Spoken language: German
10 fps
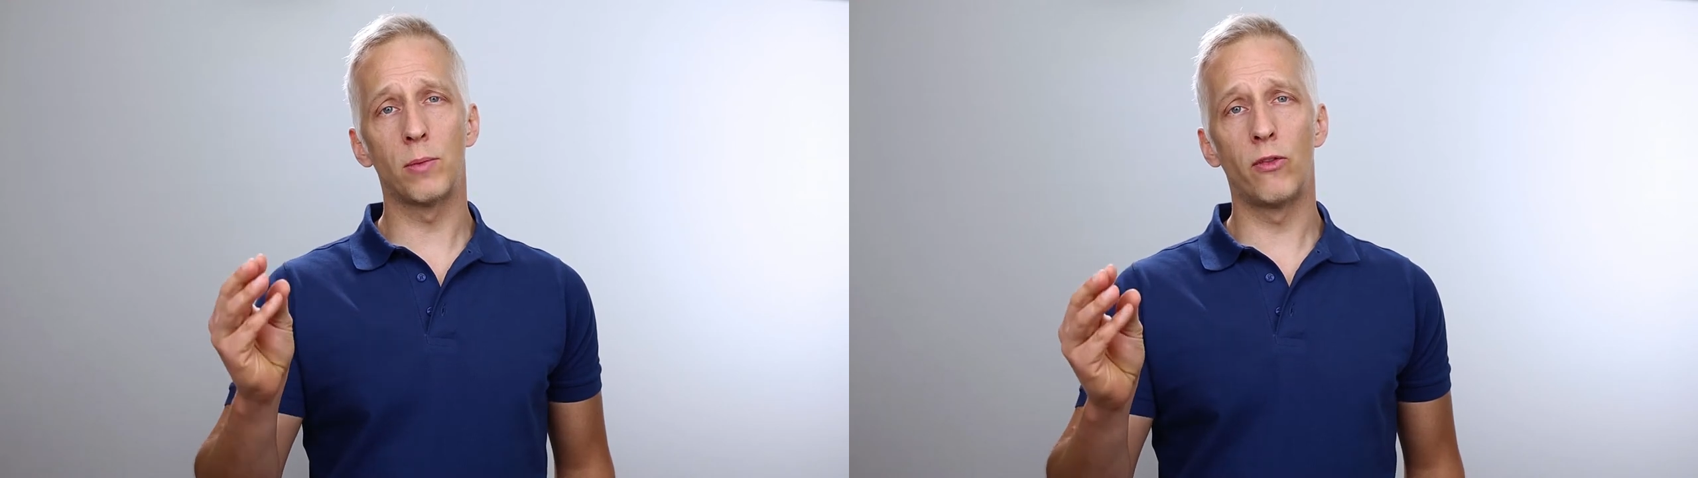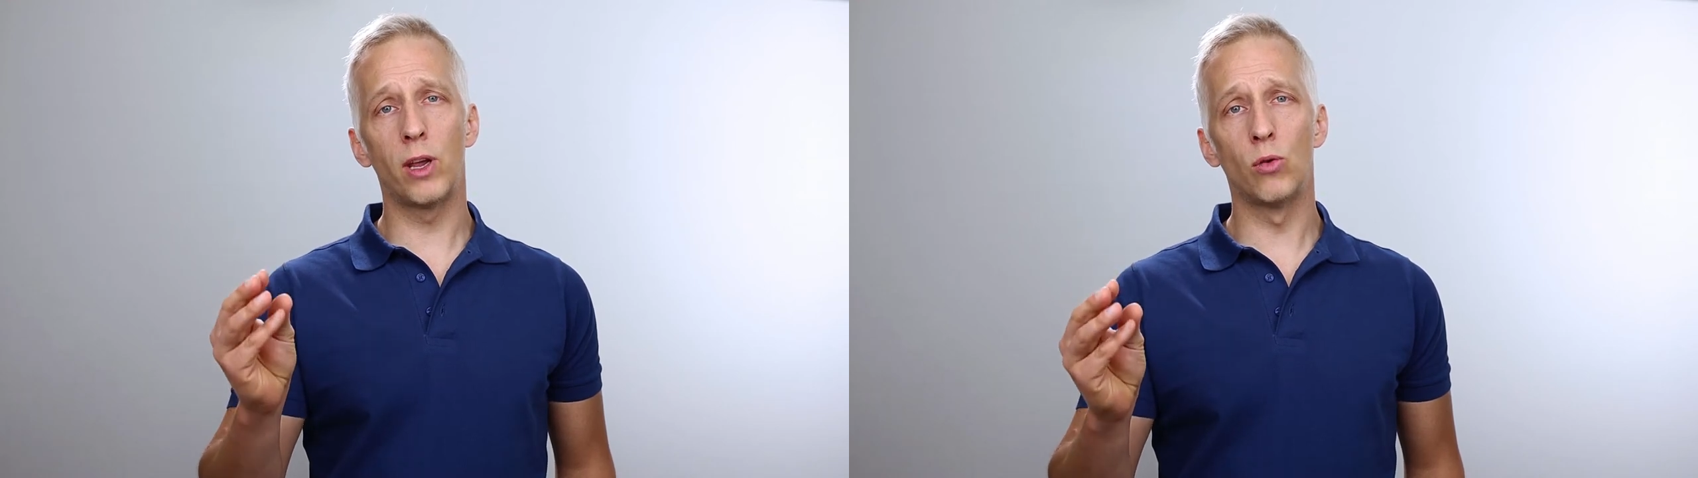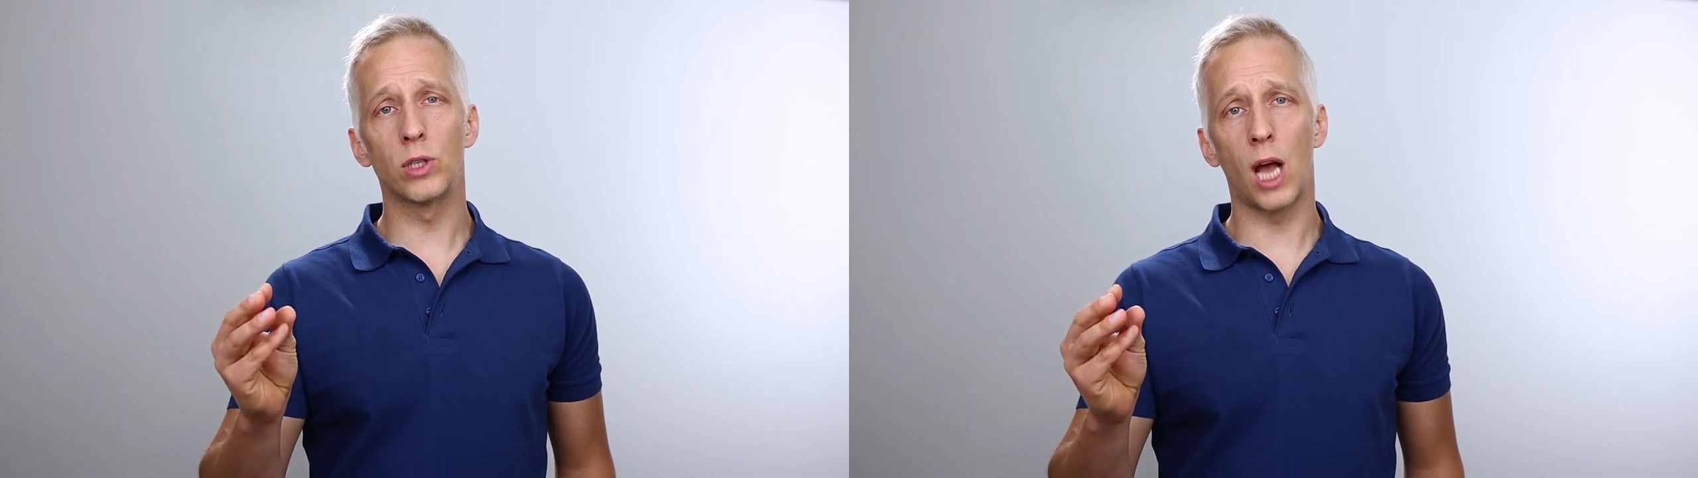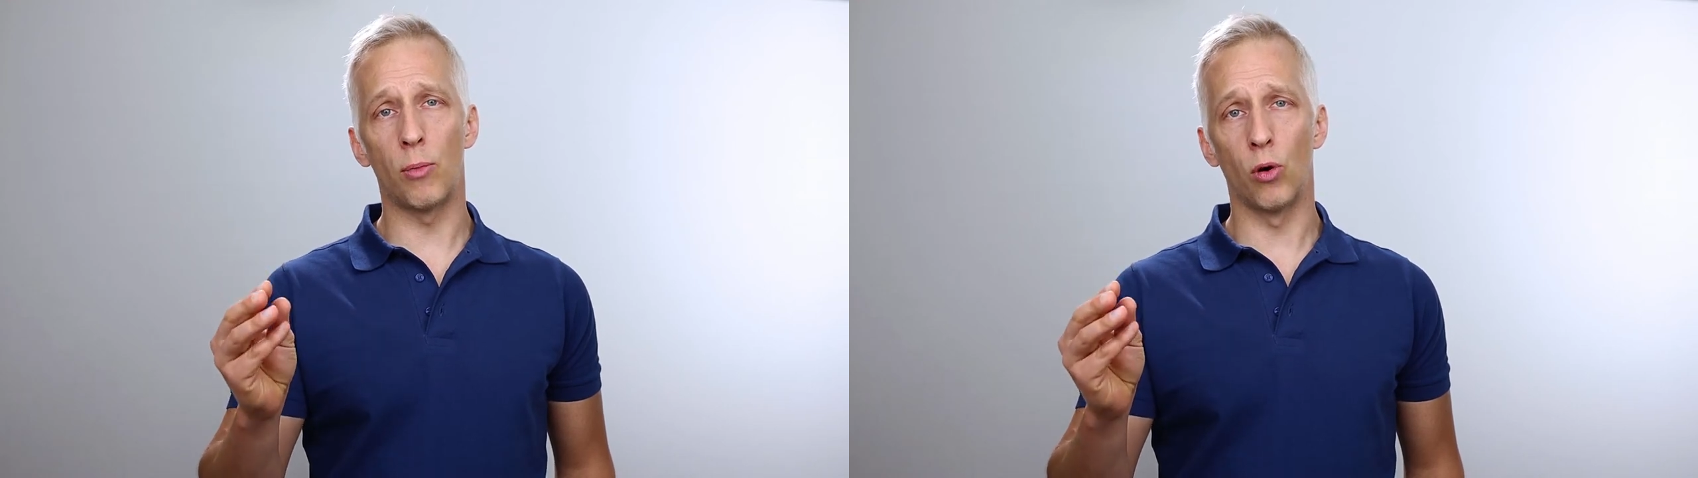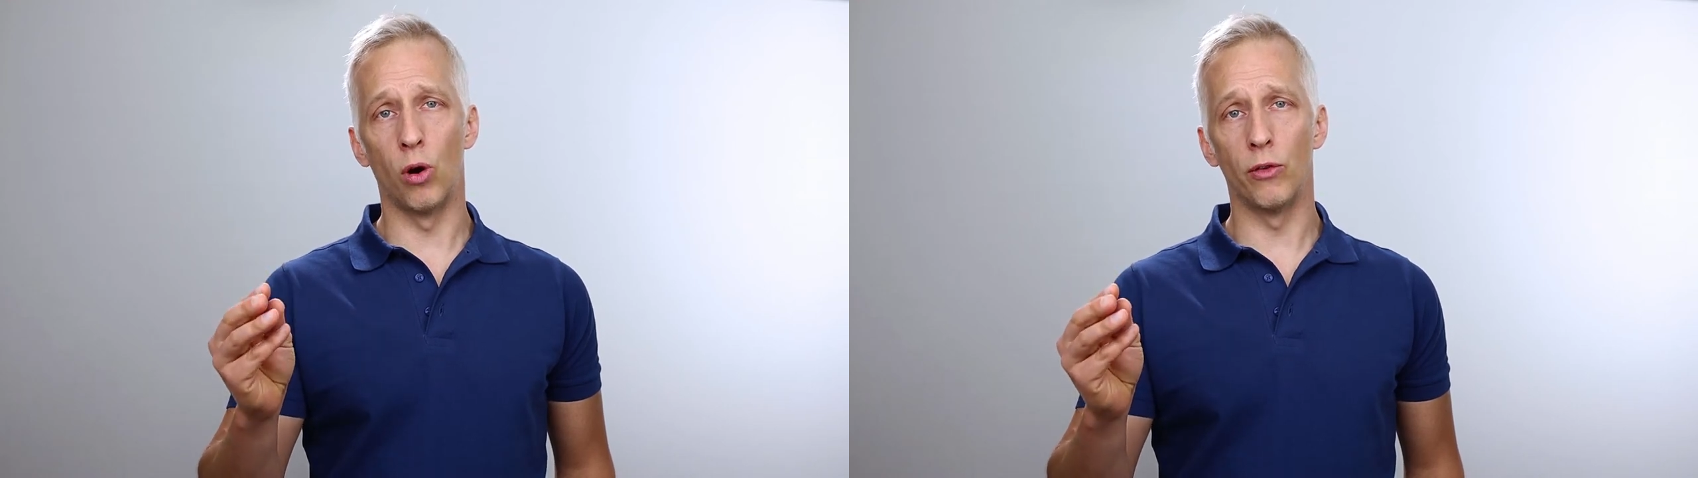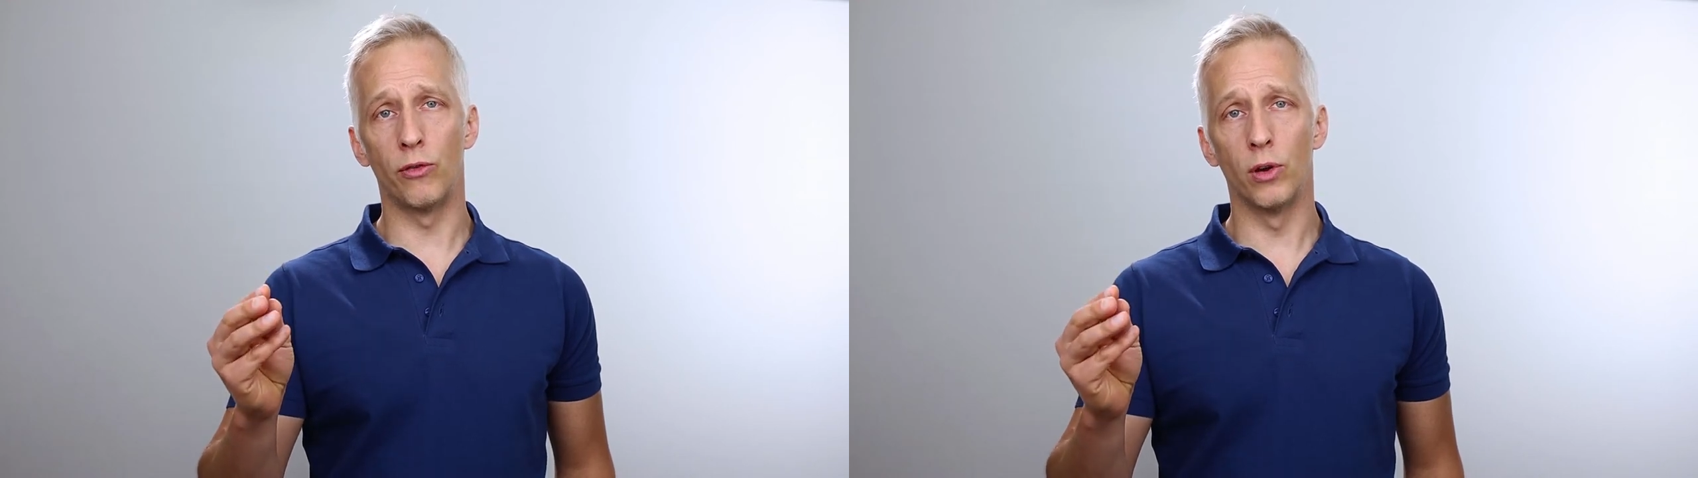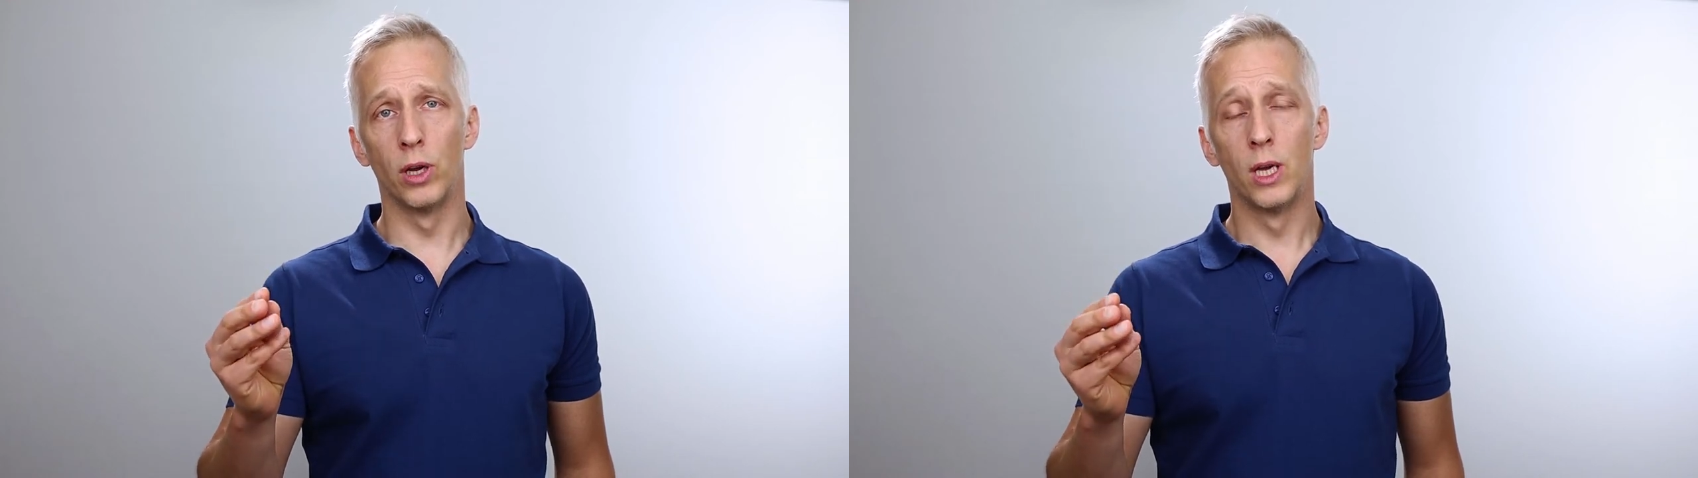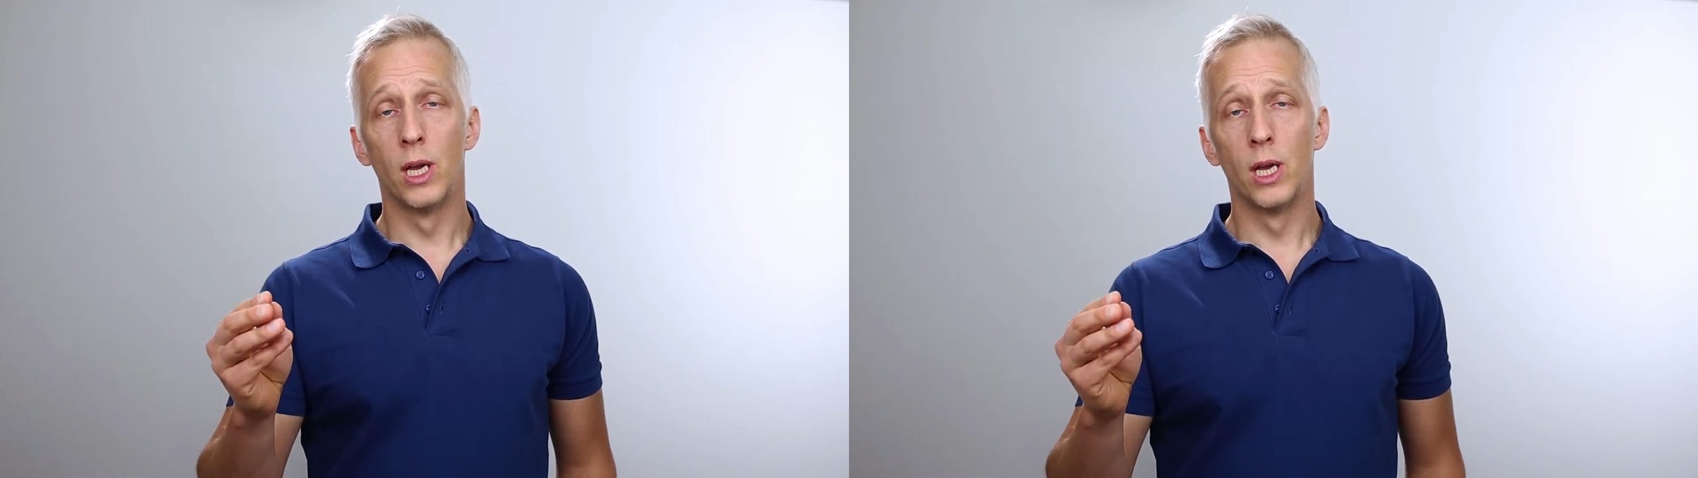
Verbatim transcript: Bewegungsabläufe